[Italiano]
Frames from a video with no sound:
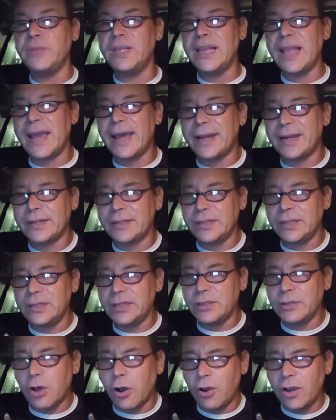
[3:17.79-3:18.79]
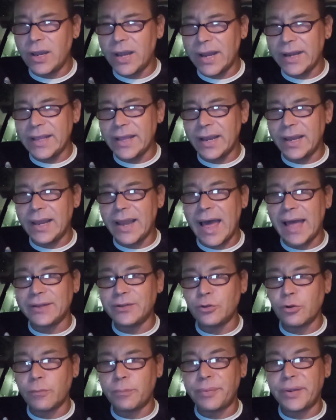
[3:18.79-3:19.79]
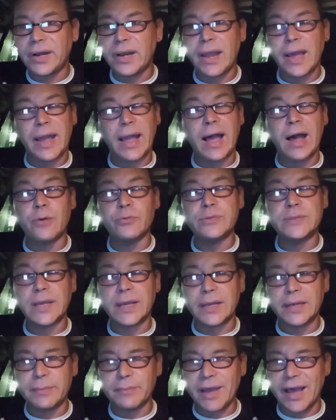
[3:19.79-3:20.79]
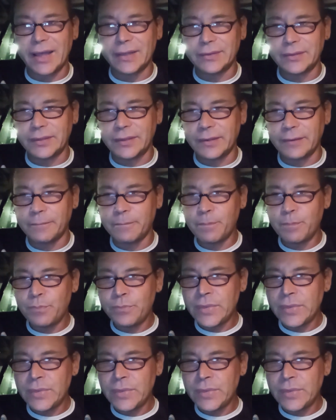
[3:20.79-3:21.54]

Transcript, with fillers: miliardi di dollari all'anno per la causa climatica.